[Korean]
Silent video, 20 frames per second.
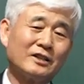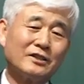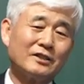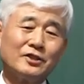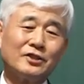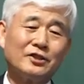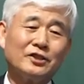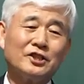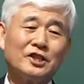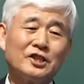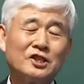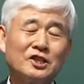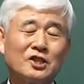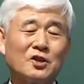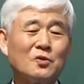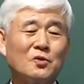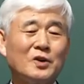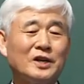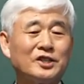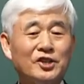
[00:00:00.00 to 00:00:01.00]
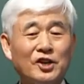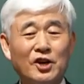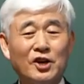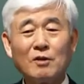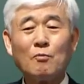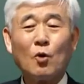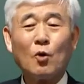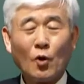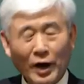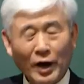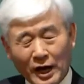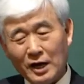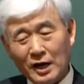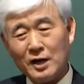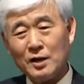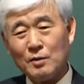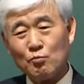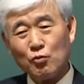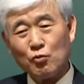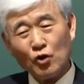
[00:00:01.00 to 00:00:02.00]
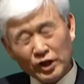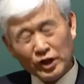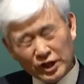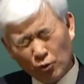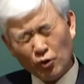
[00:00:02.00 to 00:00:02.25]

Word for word: 것은 지식과 정보가 무엇이,